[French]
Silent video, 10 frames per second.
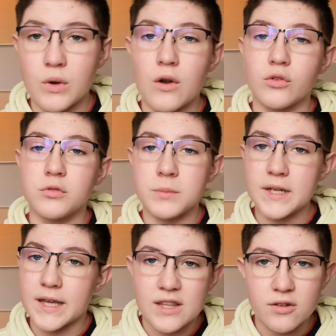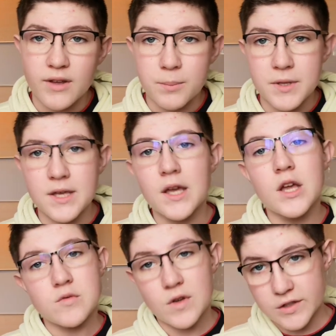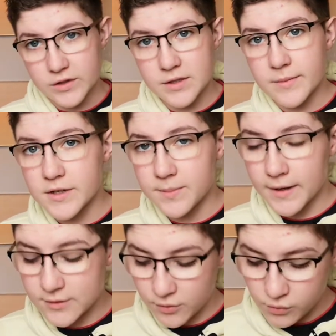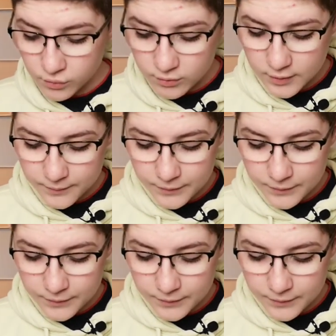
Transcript: ou alors du 1080p 60 images par seconde.